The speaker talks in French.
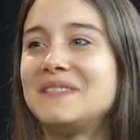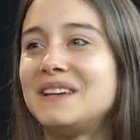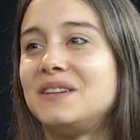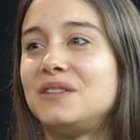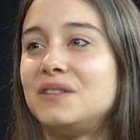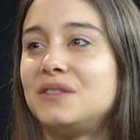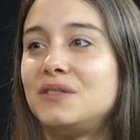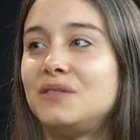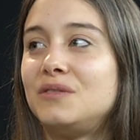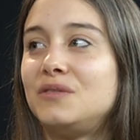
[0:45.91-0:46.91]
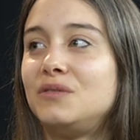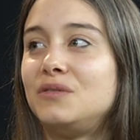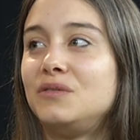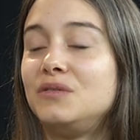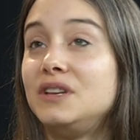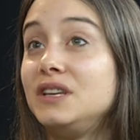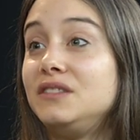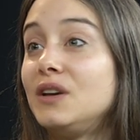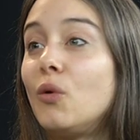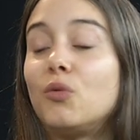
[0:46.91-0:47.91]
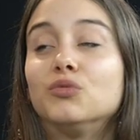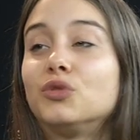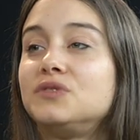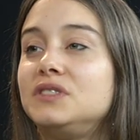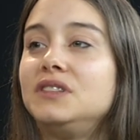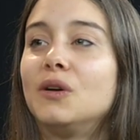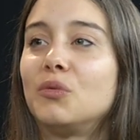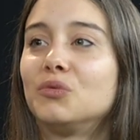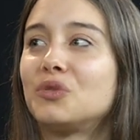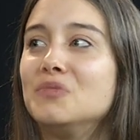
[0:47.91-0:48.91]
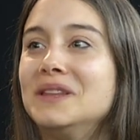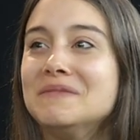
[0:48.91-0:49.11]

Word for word: et des rencontres aussi, des rencontres humaines.